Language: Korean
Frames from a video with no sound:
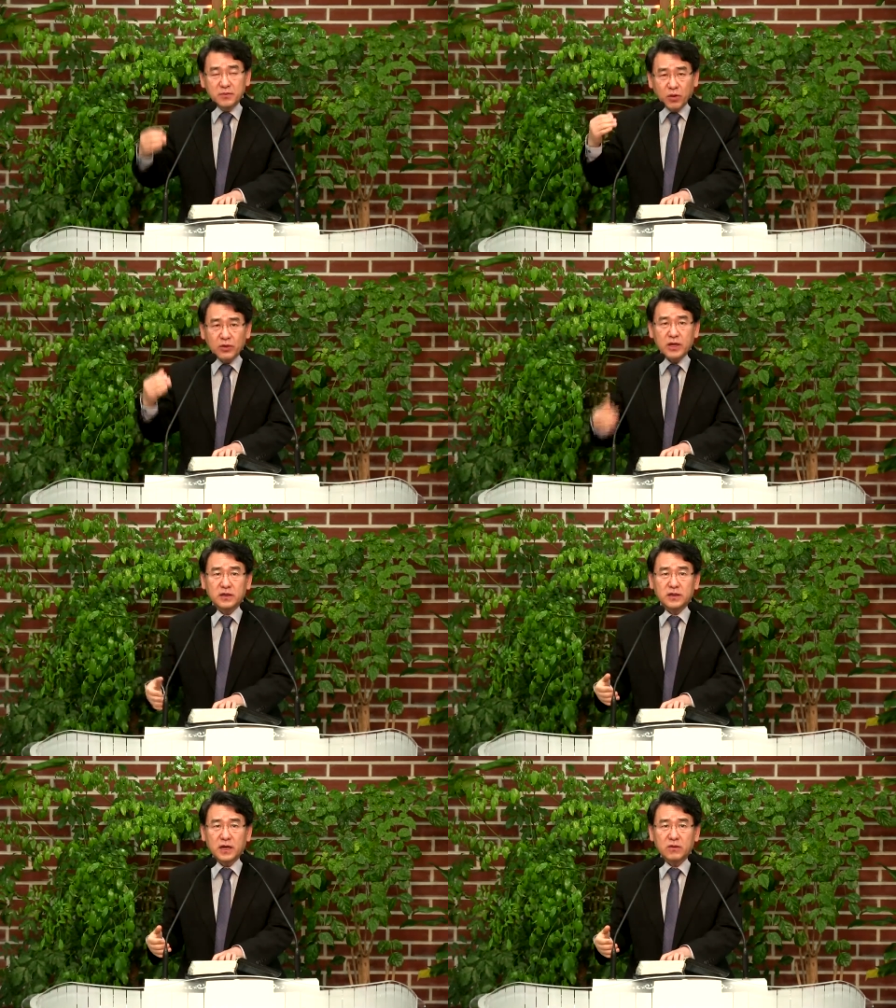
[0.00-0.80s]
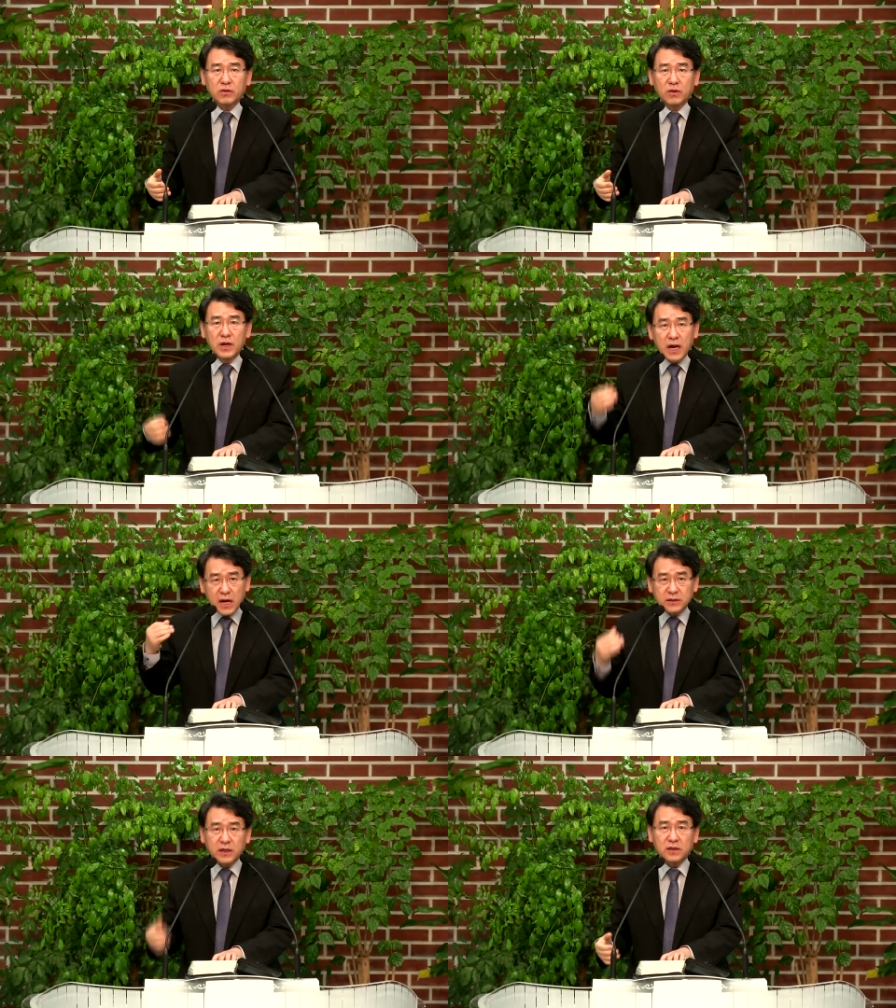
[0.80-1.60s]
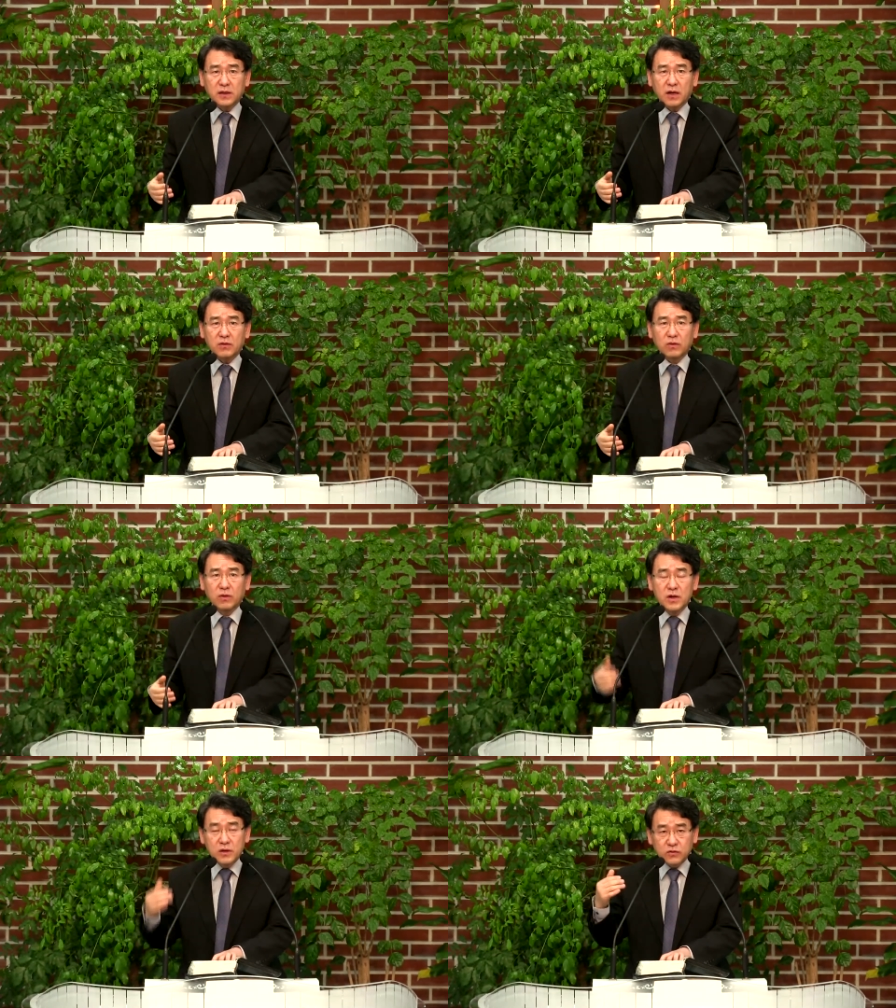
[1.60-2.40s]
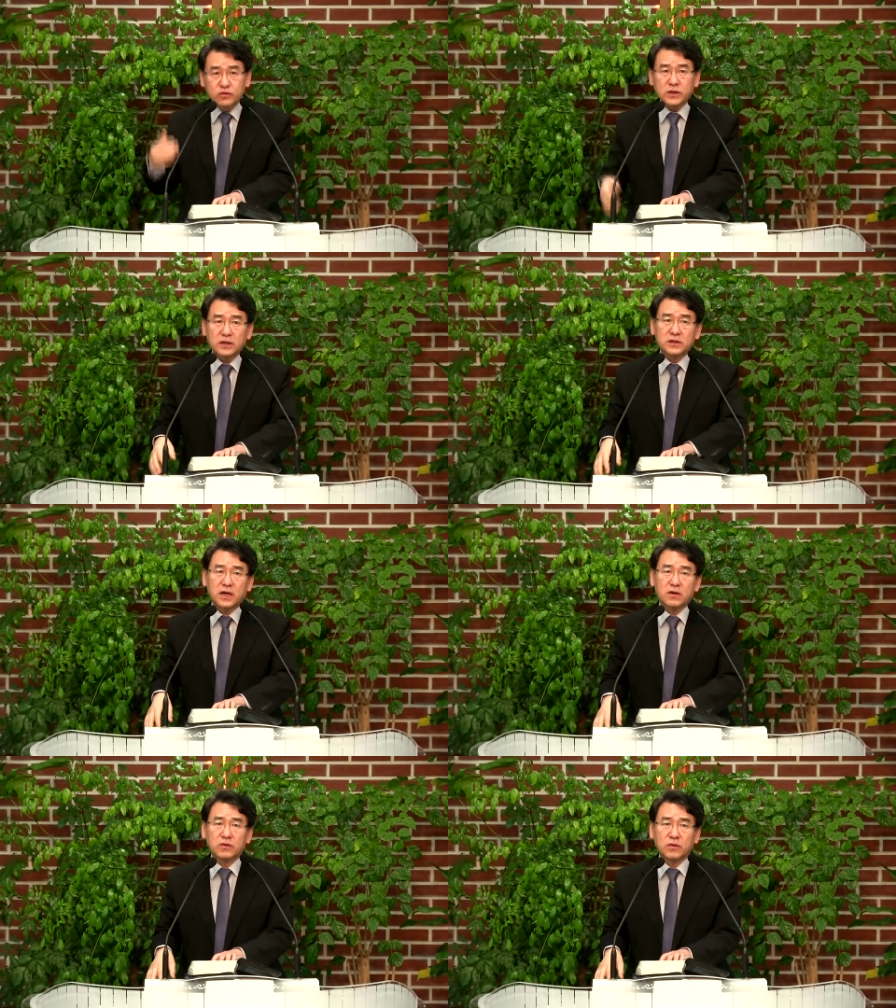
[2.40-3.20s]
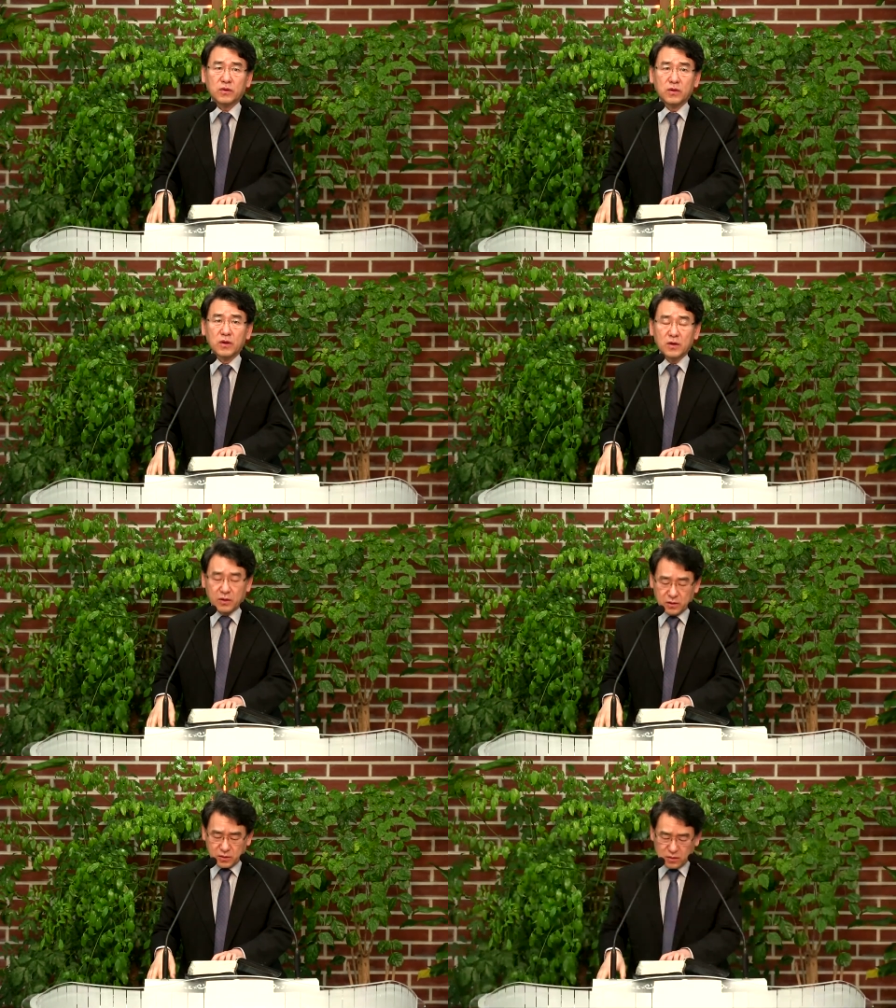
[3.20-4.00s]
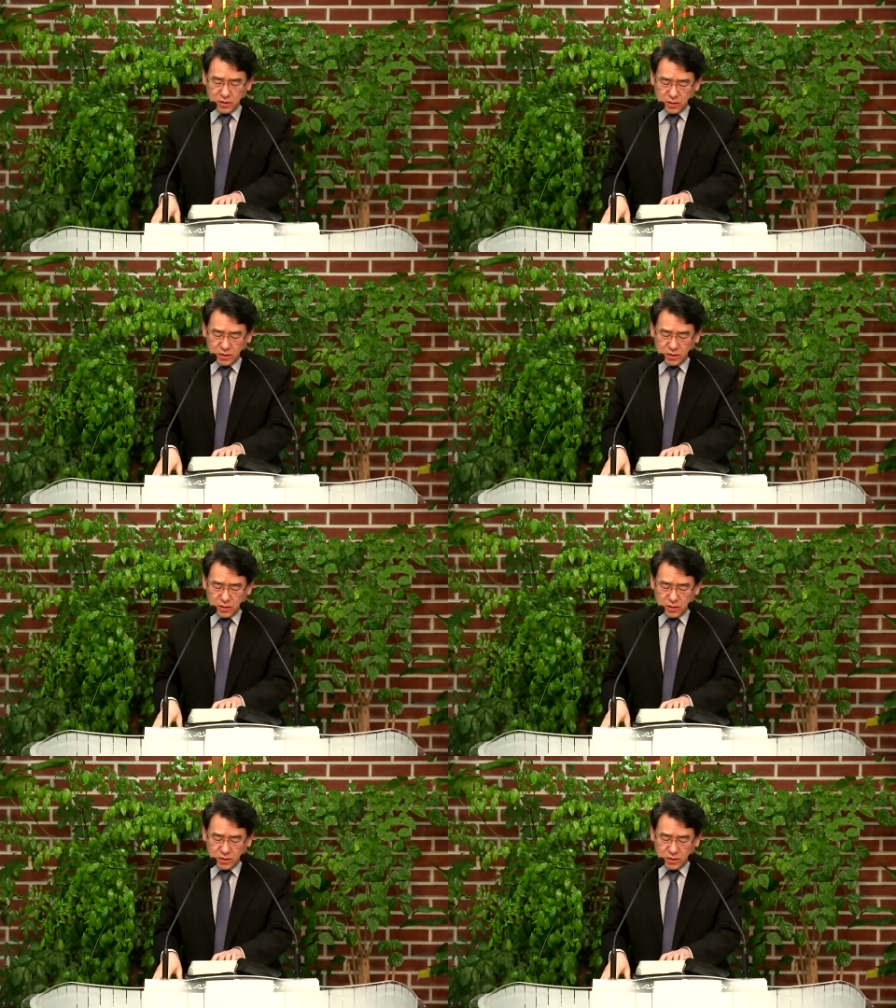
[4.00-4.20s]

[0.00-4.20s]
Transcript: 폭행을 하고 학대를 하고 구타를 하고 어,